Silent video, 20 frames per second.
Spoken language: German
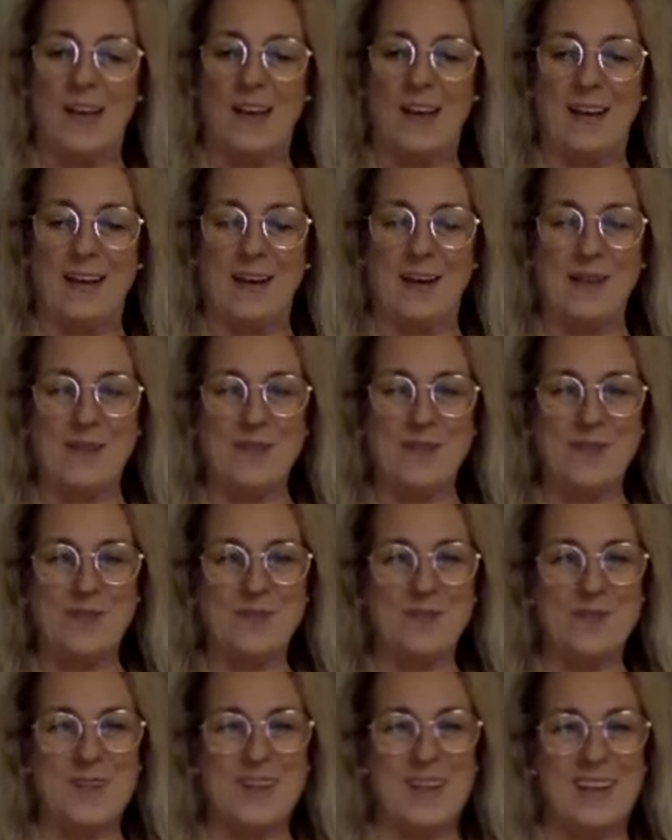
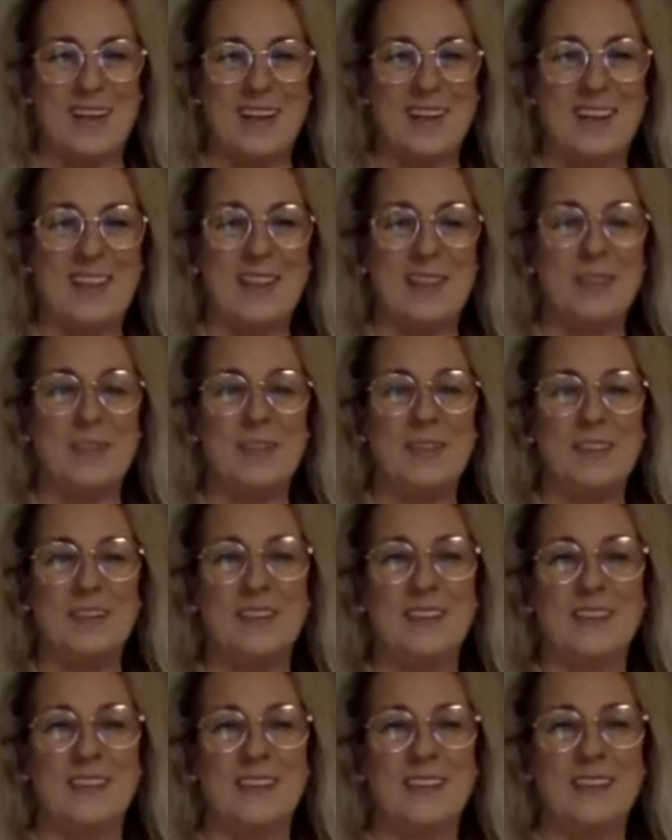Ähm, lebe
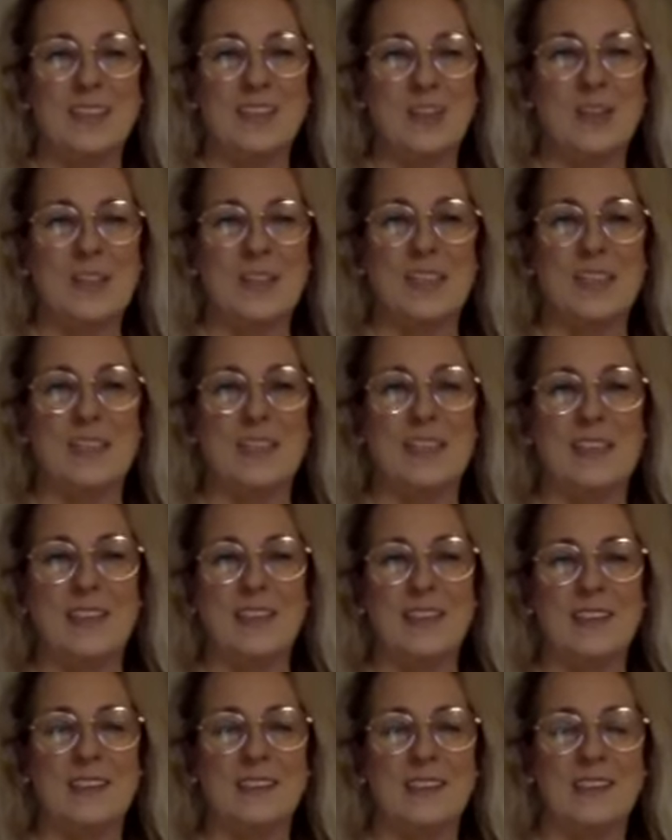in Schloss
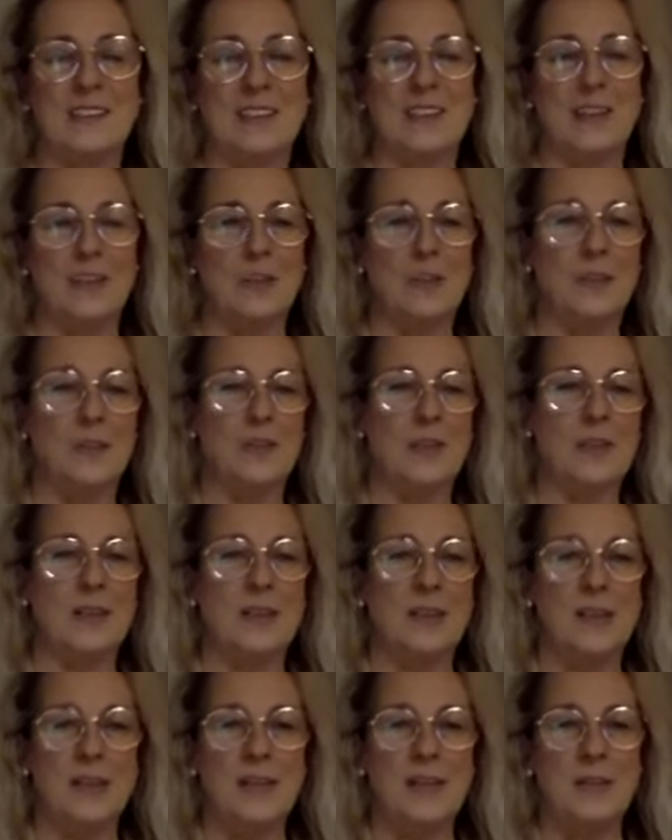Ricklingen, es ist in Hannover,
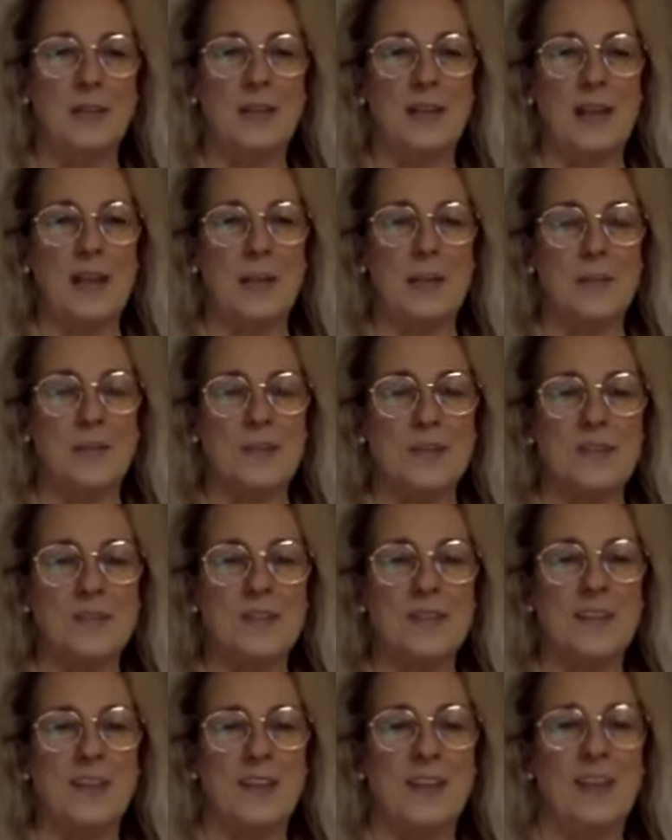Garbsen,